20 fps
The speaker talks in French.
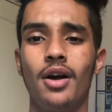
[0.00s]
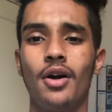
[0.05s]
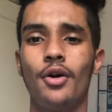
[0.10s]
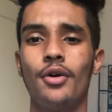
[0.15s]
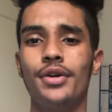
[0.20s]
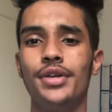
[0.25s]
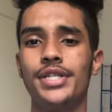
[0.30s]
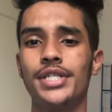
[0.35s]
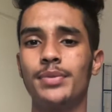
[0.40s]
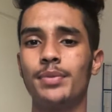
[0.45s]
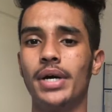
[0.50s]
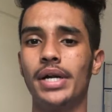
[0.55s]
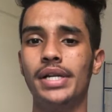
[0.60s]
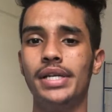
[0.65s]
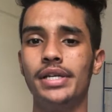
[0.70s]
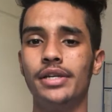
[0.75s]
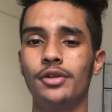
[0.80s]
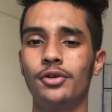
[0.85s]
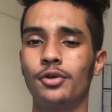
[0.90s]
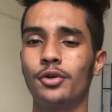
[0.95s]
Oh, les
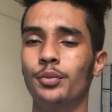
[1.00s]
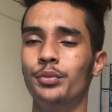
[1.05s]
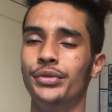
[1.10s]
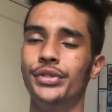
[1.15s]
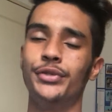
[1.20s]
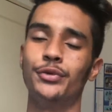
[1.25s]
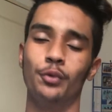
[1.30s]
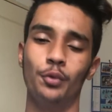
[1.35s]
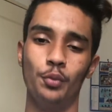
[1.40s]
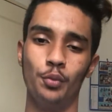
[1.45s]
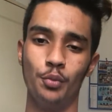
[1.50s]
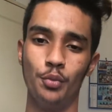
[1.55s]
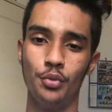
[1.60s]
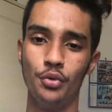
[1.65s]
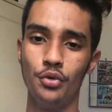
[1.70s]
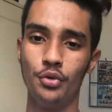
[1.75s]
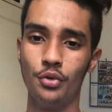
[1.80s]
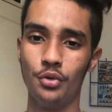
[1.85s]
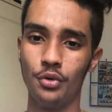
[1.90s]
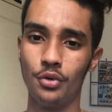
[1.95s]
smileys, comme ils sont
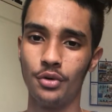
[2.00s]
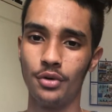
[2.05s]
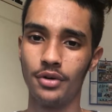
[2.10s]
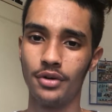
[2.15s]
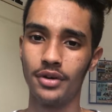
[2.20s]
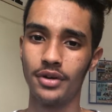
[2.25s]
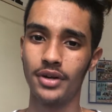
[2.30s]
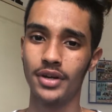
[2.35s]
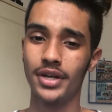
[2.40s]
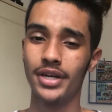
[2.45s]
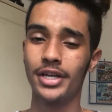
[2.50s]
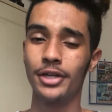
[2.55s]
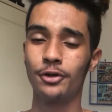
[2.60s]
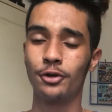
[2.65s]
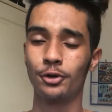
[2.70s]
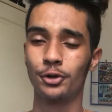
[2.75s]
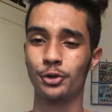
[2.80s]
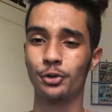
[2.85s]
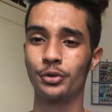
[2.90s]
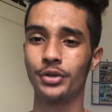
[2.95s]
beaux.
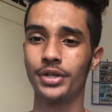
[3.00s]
quand je